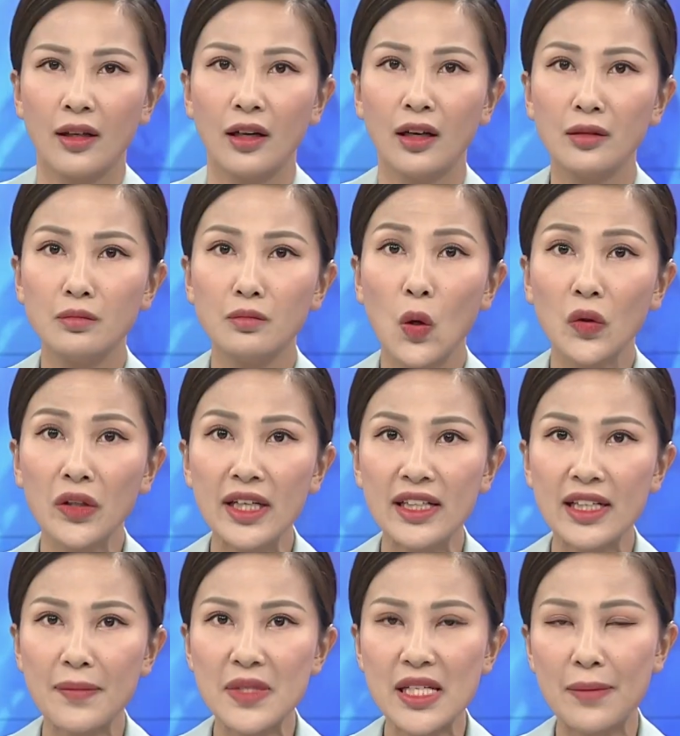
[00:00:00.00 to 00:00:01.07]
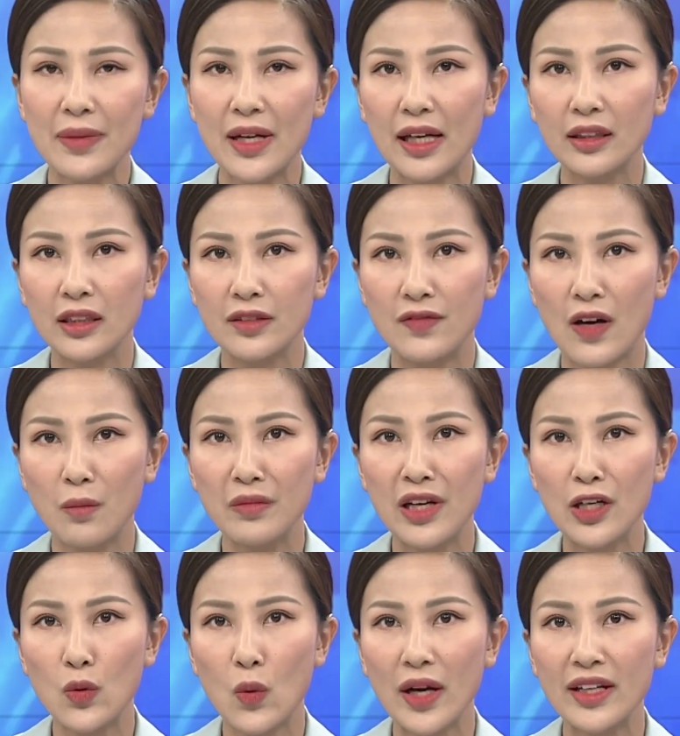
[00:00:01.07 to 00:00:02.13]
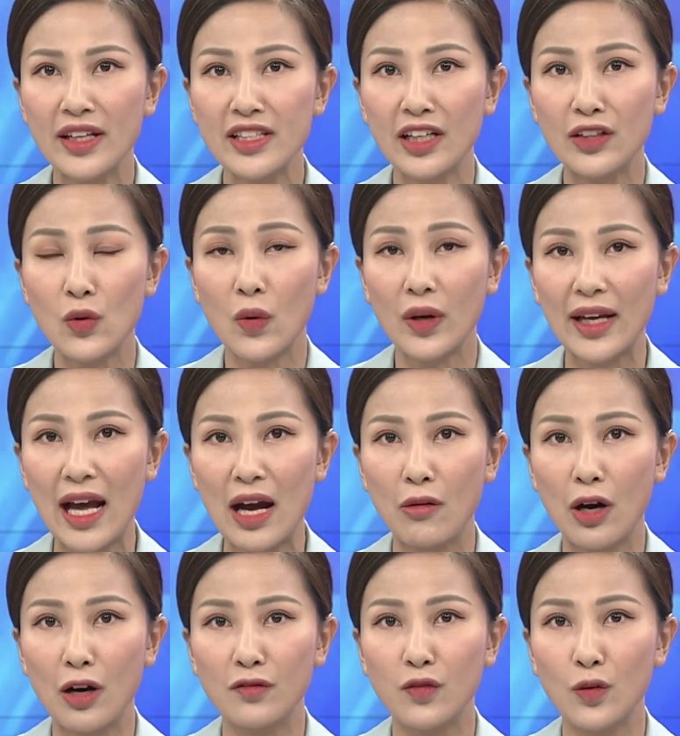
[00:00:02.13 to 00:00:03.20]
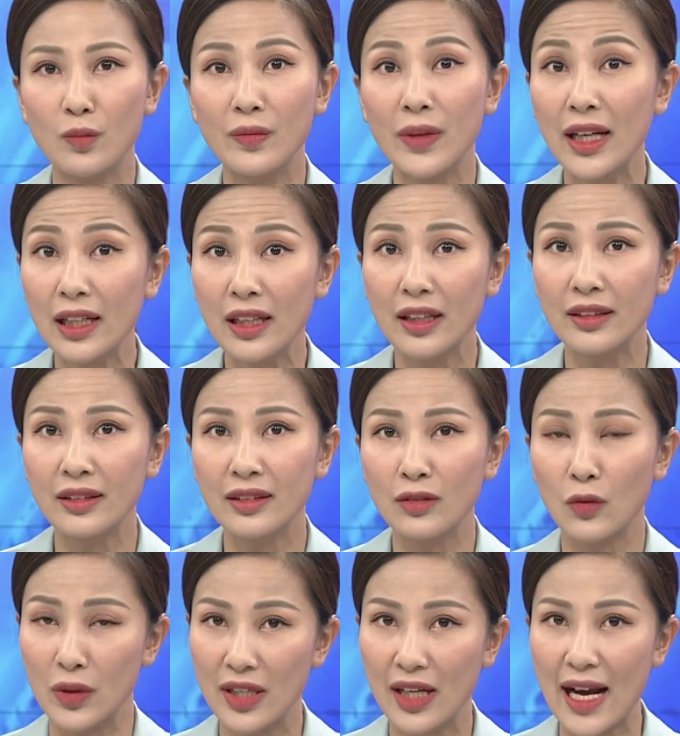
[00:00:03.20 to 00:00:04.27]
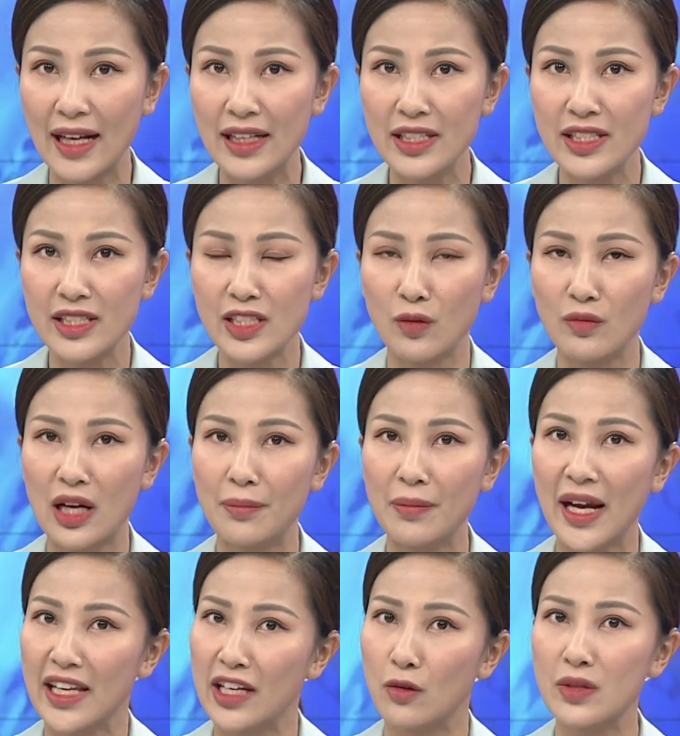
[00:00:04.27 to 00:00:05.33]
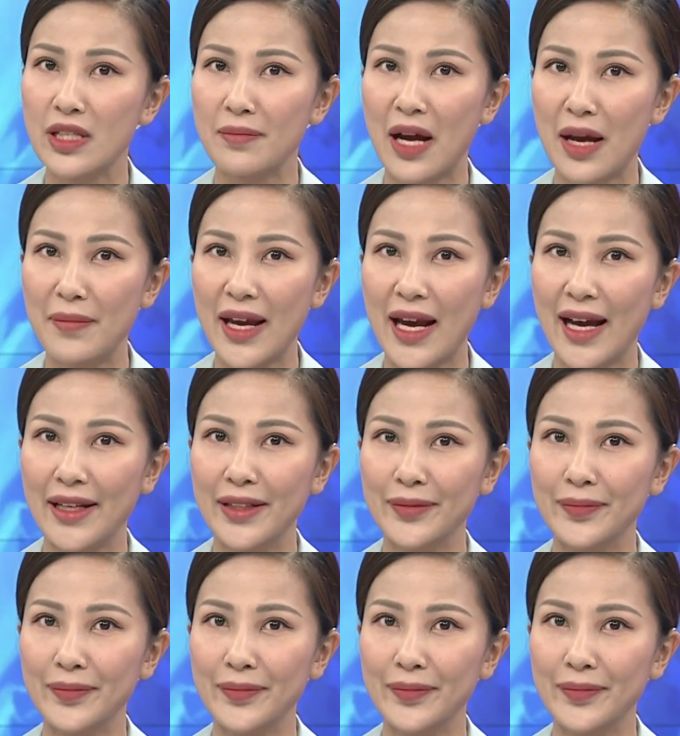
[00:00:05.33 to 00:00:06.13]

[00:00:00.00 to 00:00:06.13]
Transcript: Hơn 4.500 ca tử vong liên quan đến nhiệt độ cao ở vùng England của nước Anh trong năm 2022.